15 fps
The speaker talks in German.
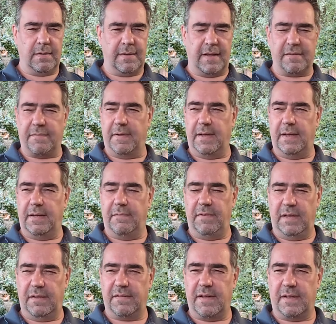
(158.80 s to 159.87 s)
deswegen,
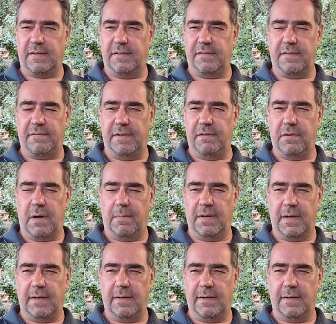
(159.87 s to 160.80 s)
wie gesagt, dieses Video habe ich